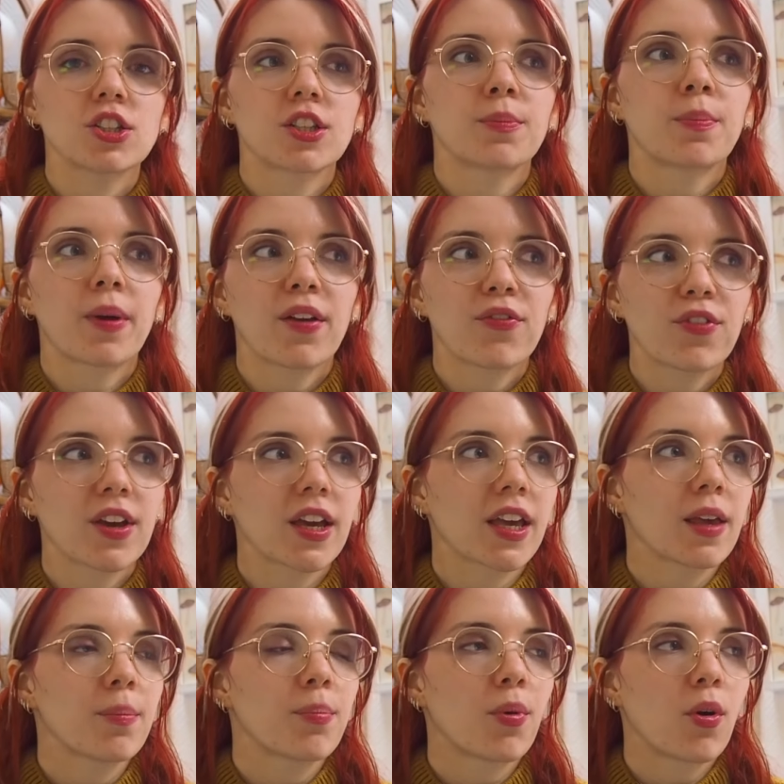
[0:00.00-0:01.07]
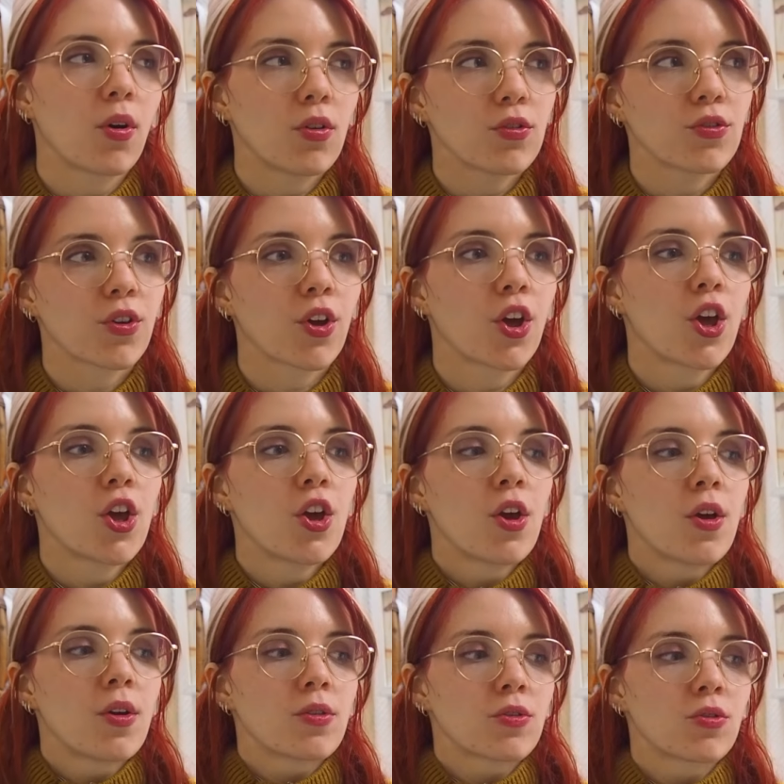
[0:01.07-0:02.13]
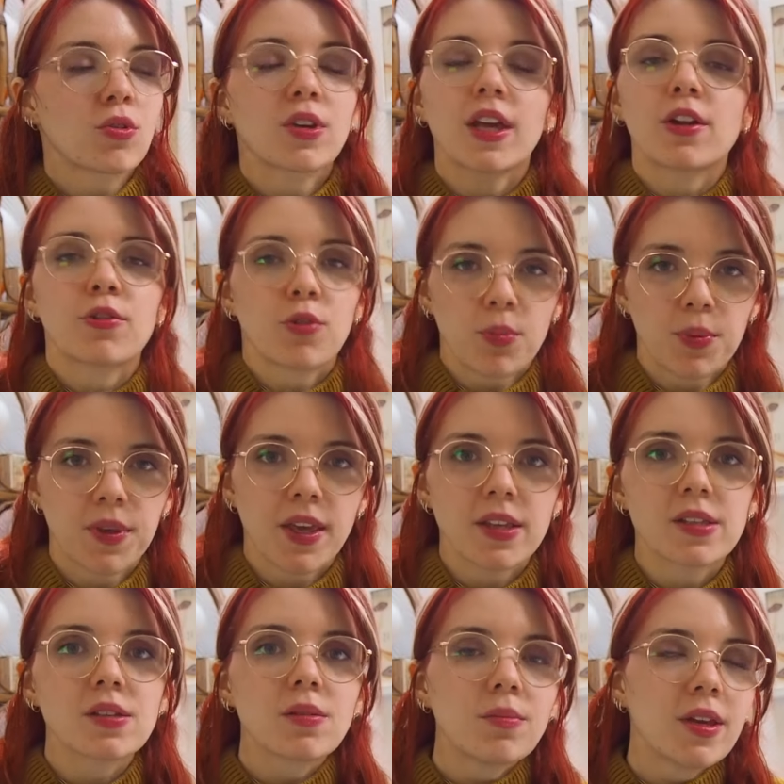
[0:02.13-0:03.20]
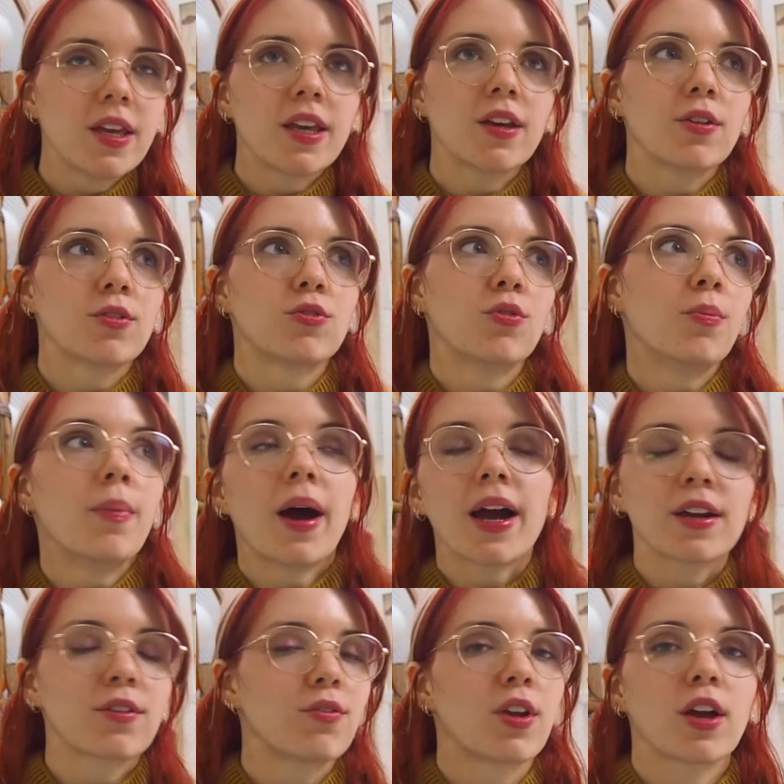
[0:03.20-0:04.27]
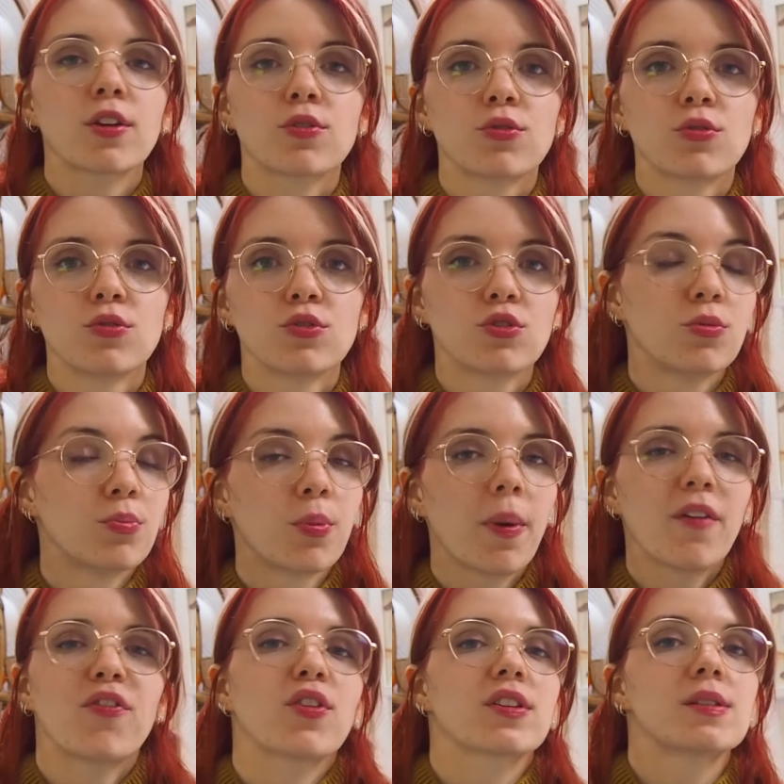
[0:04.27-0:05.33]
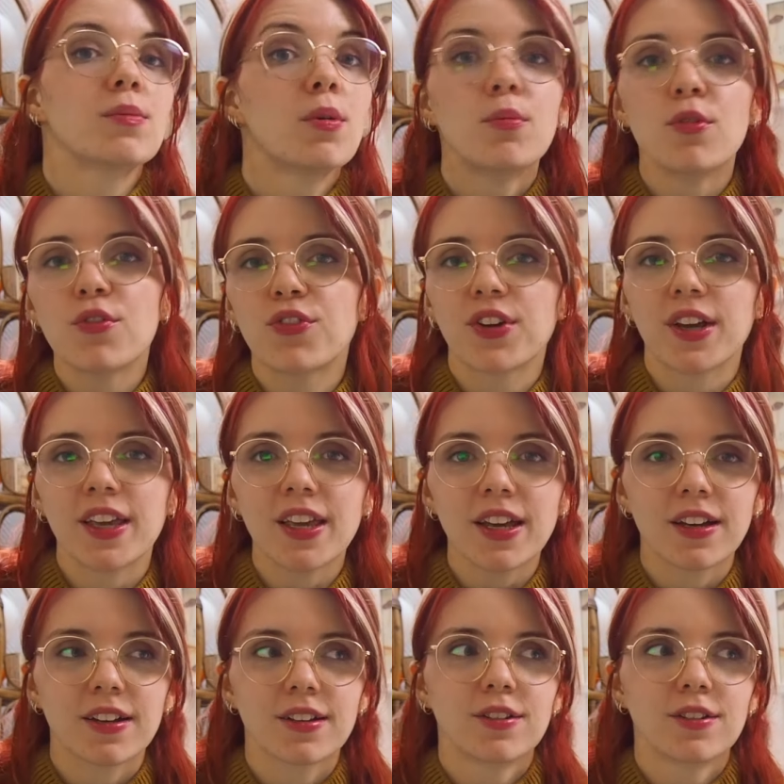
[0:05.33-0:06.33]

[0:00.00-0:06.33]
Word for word: J'ai préféré prendre que quelques pièces, mais euh, de marques voilà, que je ne peux pas forcément m'offrir.